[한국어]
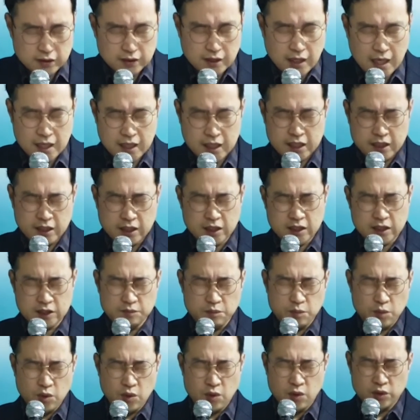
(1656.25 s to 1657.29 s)
하나님 그
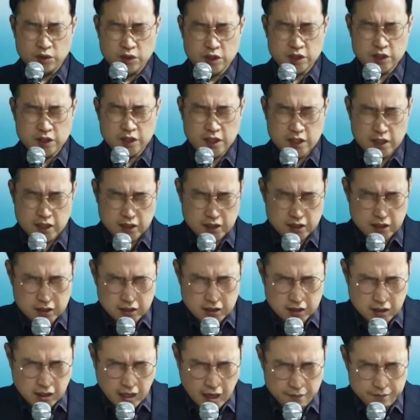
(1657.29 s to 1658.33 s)
모든
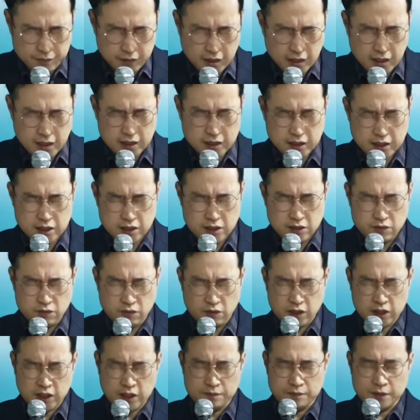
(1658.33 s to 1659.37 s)
일들을 감당하기를
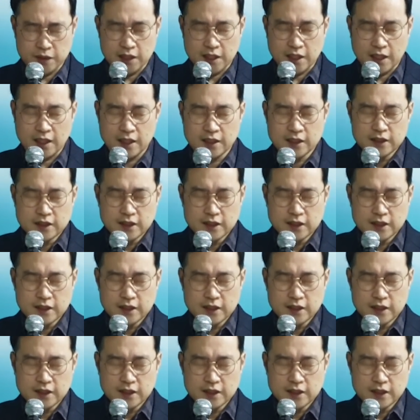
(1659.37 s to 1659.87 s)
원합니다.